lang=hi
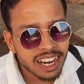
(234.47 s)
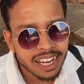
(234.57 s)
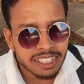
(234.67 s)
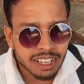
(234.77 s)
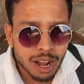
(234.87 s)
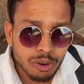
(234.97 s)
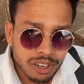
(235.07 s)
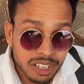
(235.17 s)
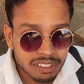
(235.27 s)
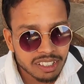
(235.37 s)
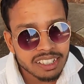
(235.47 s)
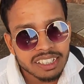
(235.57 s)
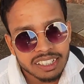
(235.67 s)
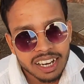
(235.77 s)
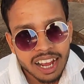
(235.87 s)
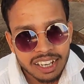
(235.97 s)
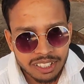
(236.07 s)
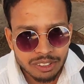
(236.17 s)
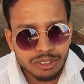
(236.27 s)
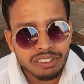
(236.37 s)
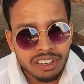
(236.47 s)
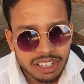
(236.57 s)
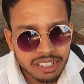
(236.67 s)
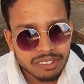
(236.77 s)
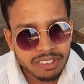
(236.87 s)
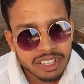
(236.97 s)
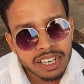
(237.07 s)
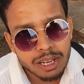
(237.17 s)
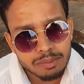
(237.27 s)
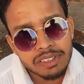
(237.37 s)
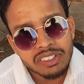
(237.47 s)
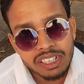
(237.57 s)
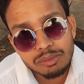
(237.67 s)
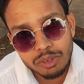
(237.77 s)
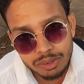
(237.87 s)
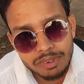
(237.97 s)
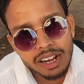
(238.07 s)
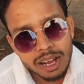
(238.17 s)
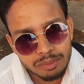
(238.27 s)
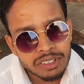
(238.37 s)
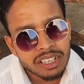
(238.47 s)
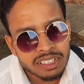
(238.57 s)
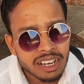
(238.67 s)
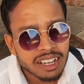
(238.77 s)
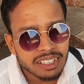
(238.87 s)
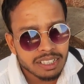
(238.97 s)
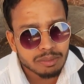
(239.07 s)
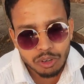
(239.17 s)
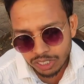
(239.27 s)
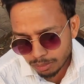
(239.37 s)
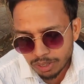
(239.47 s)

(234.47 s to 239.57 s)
दिलेश साहू एक्शन स्टार हीरो हरे ओकर हर पिक्चर मोल काफ़ी अच्छा लगते बॉडी